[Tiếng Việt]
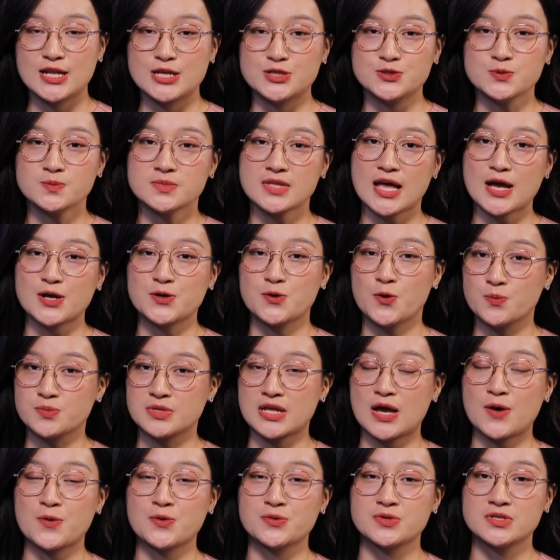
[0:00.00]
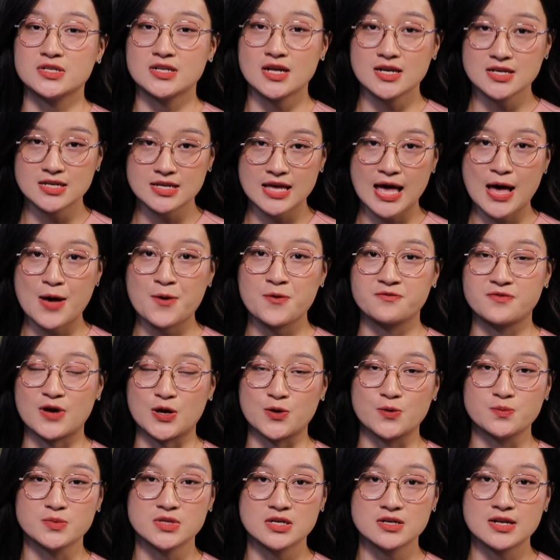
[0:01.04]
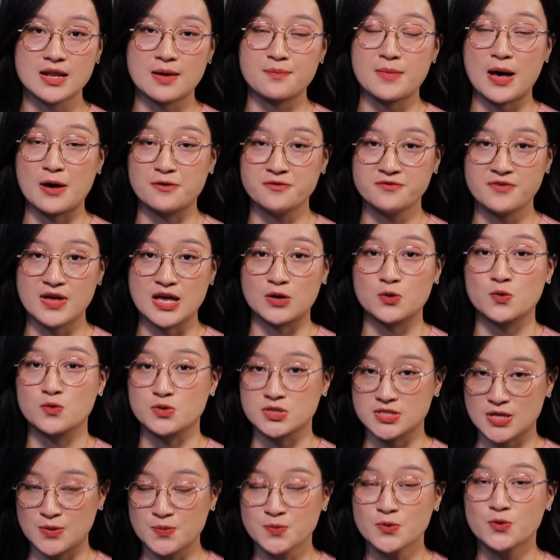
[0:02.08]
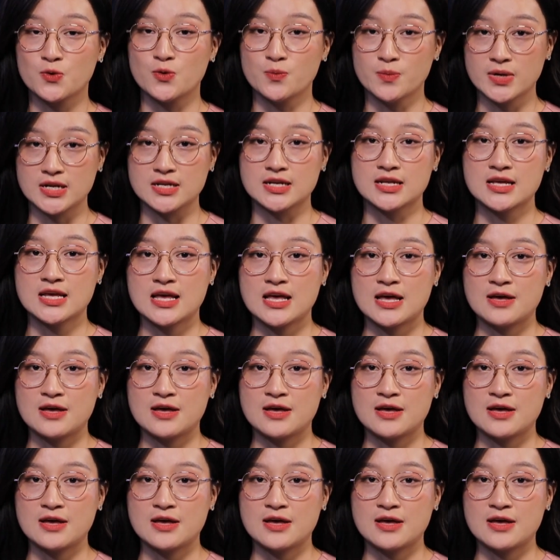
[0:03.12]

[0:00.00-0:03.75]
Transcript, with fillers: để chúng ta cùng nhau nâng cao và cũng như là bảo vệ cuộc sống của mình.